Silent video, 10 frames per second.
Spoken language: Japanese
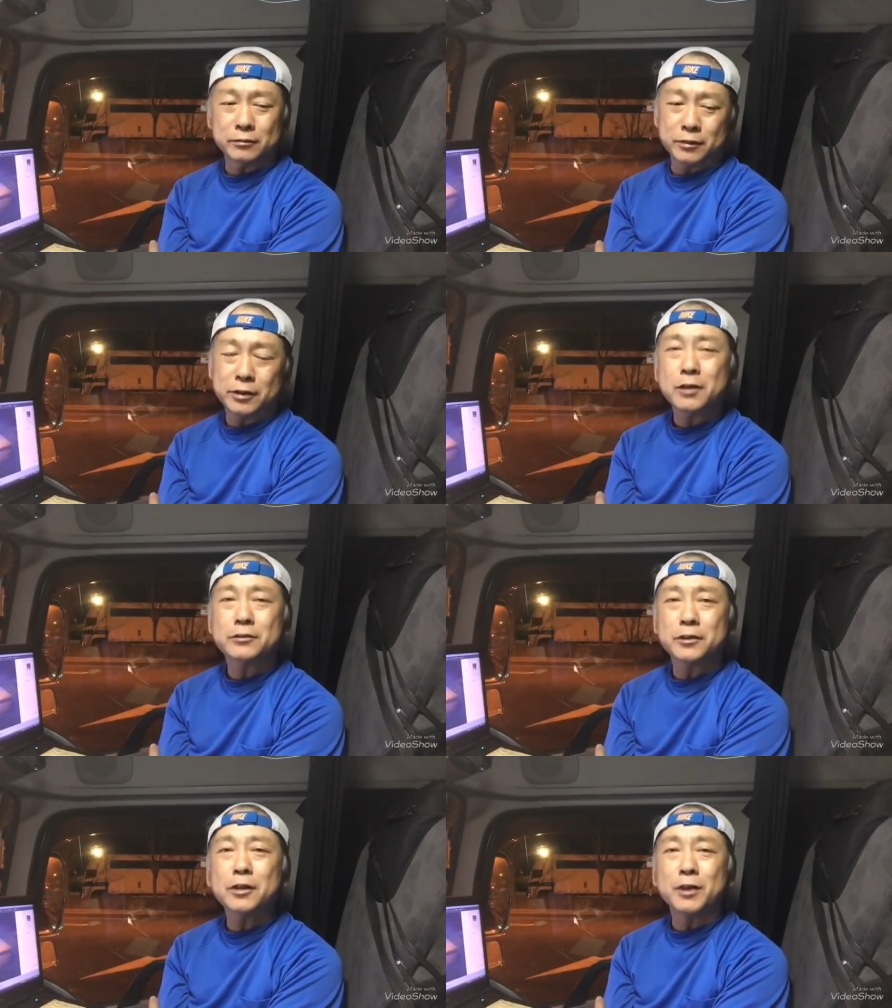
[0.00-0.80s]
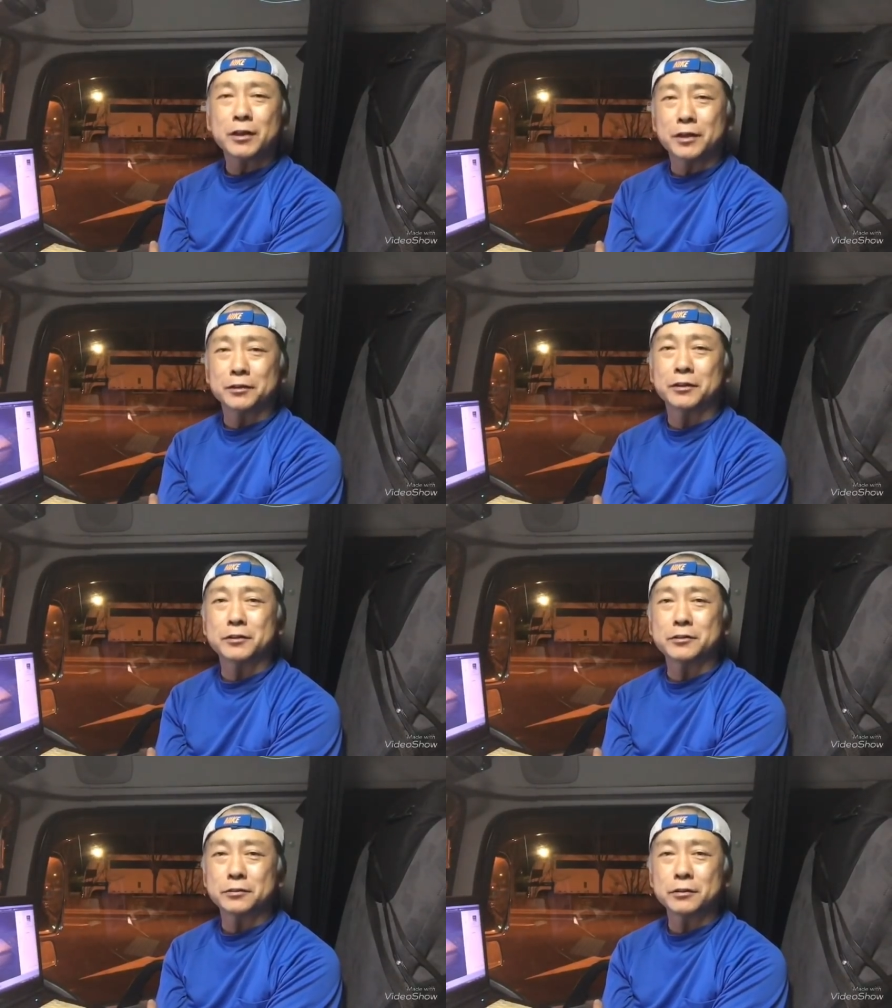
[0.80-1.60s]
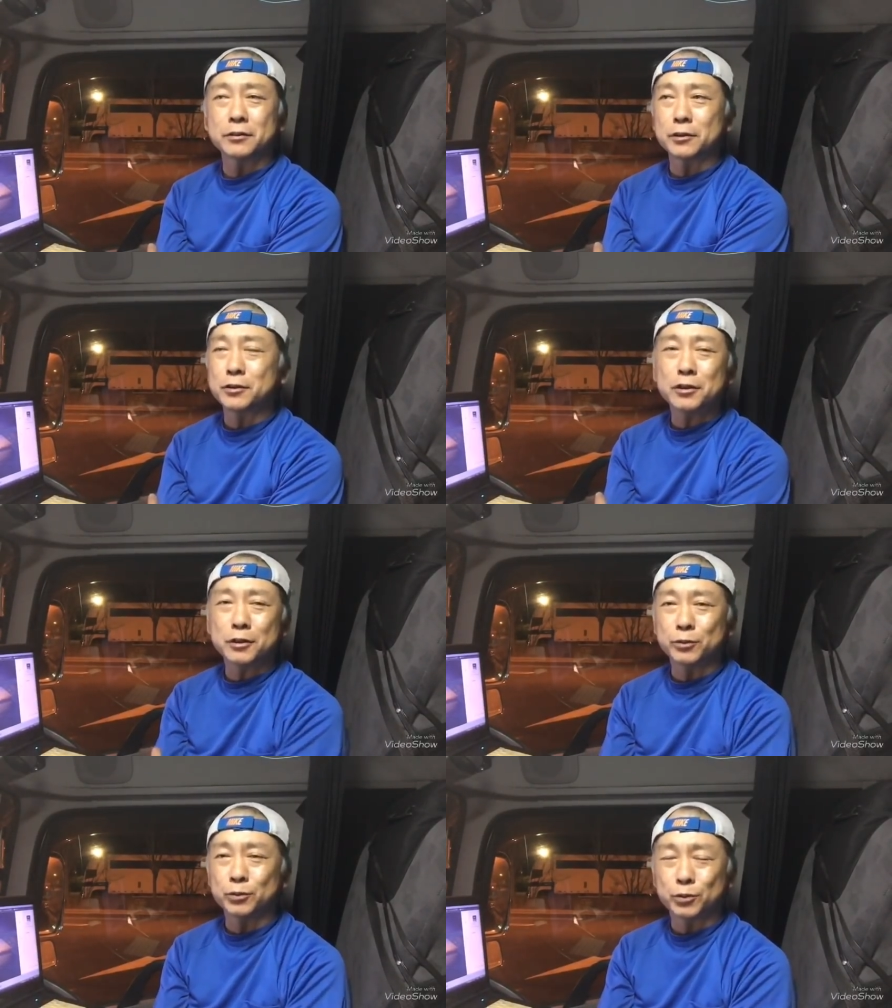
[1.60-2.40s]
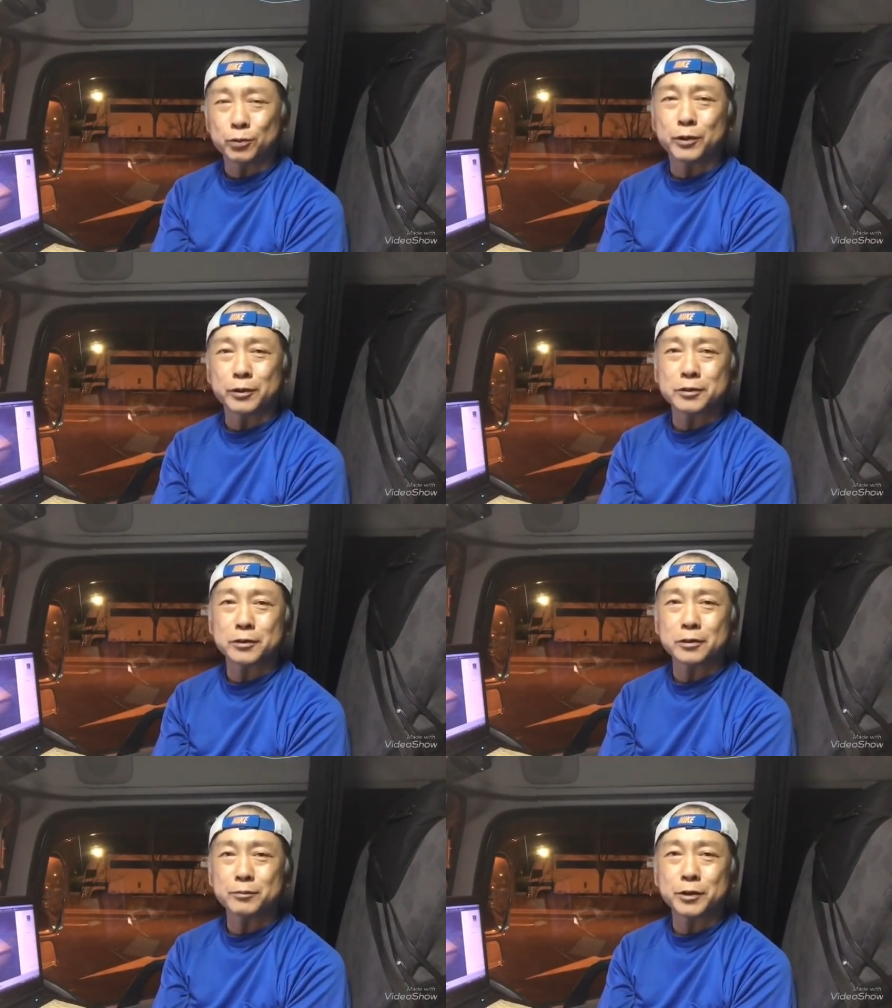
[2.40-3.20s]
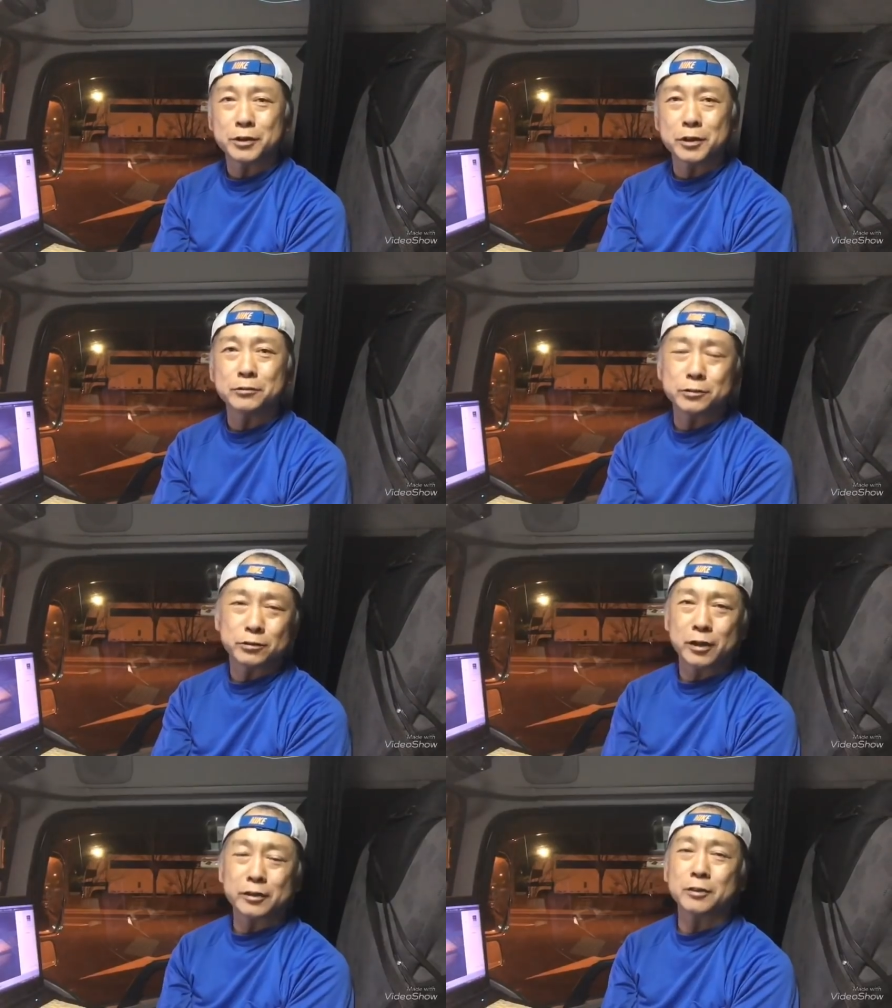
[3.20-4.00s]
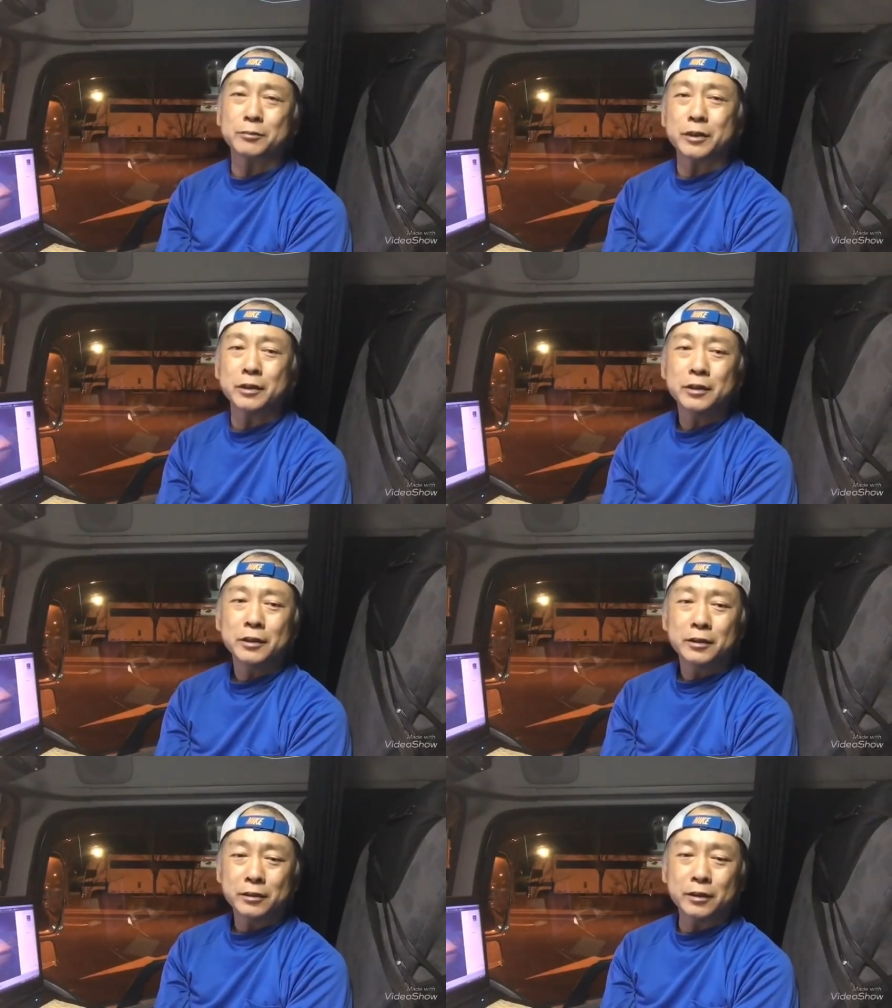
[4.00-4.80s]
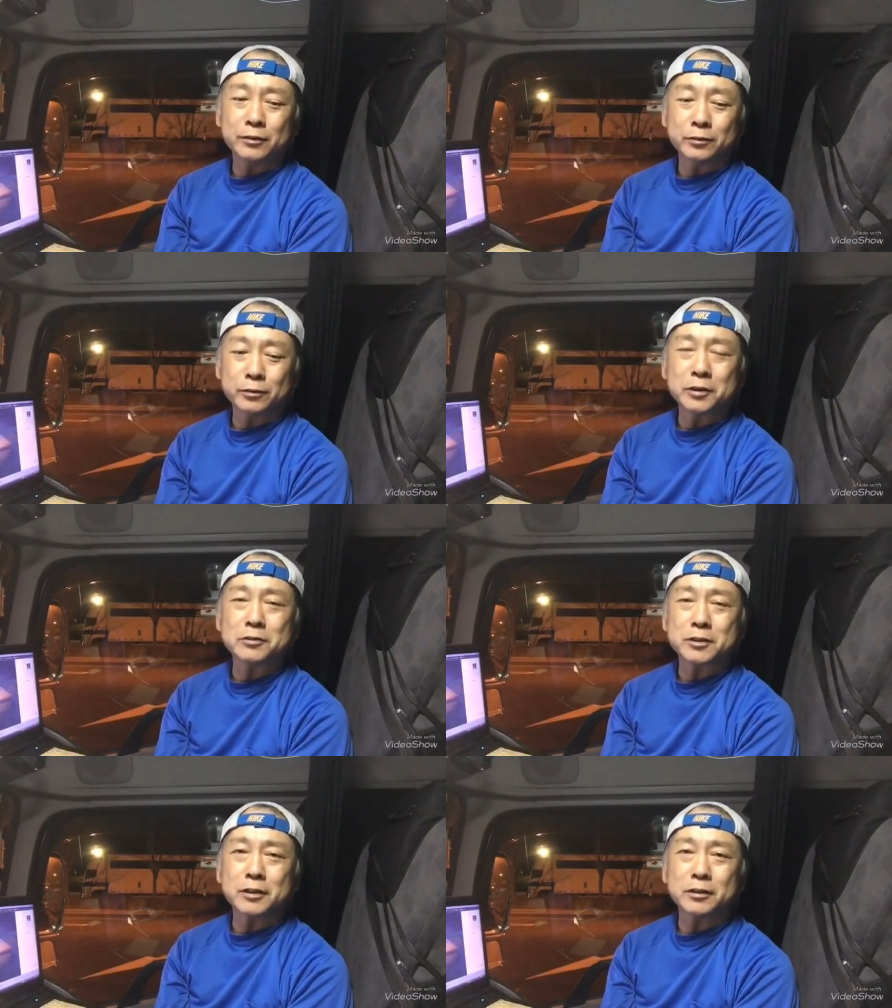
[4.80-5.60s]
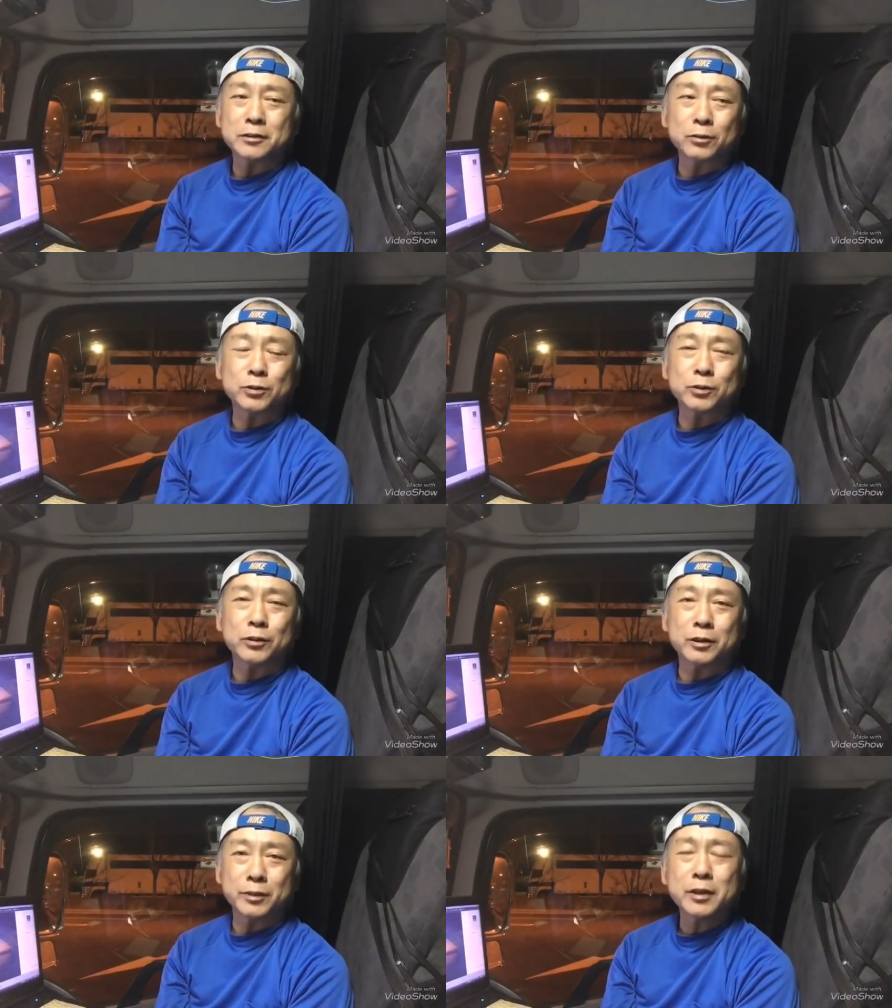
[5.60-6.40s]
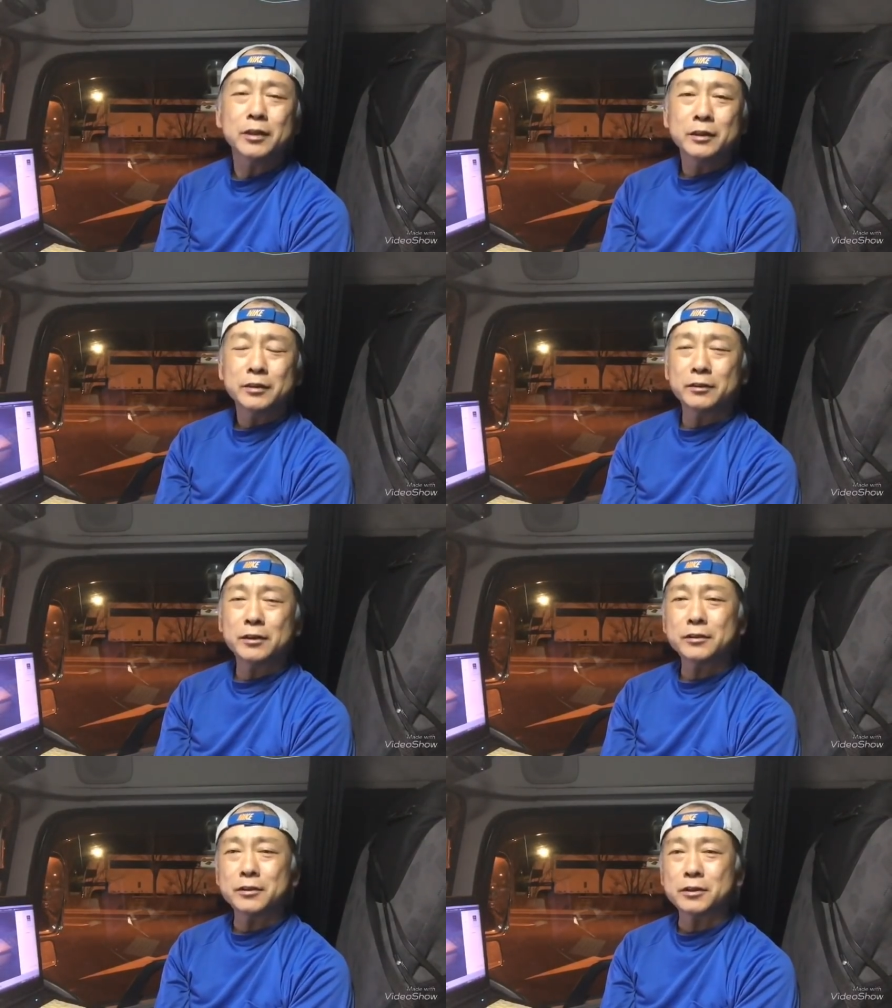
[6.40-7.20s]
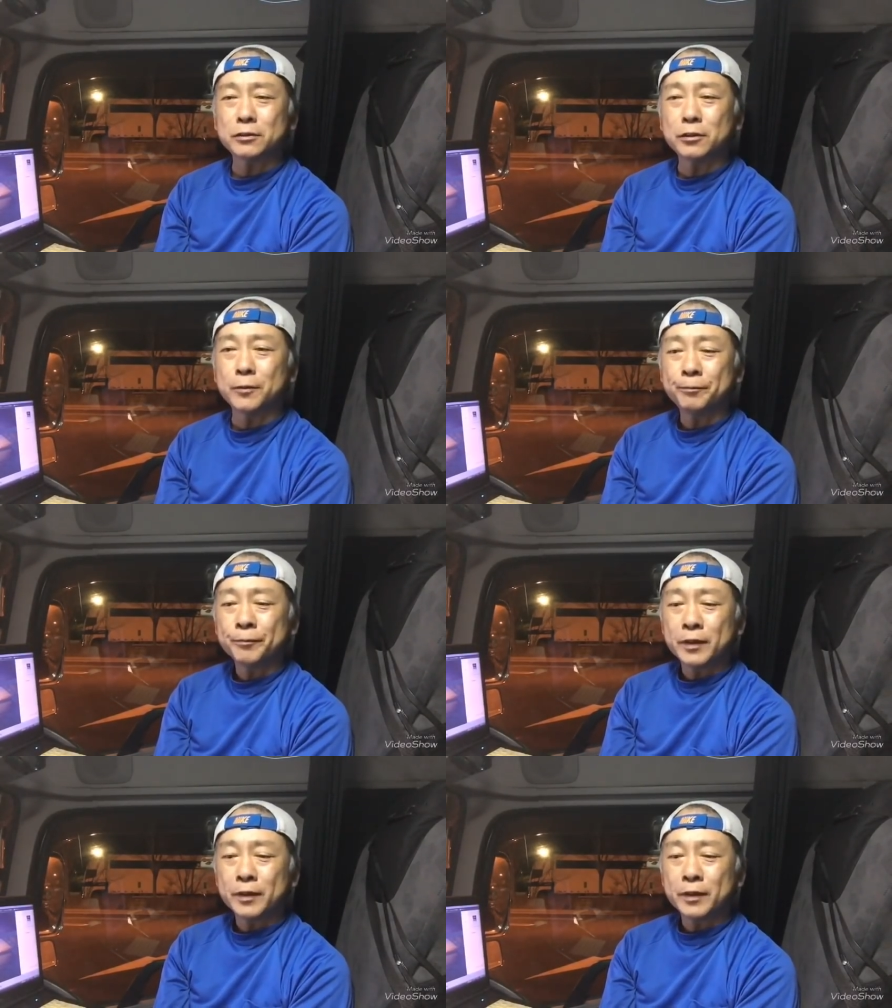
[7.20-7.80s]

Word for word: うん、比較的まあ簡単なんですよねだって綺麗なものを撮るわけですからまあ綺麗に写るって当たり前あの技術さえそこそこあればねなんですけど、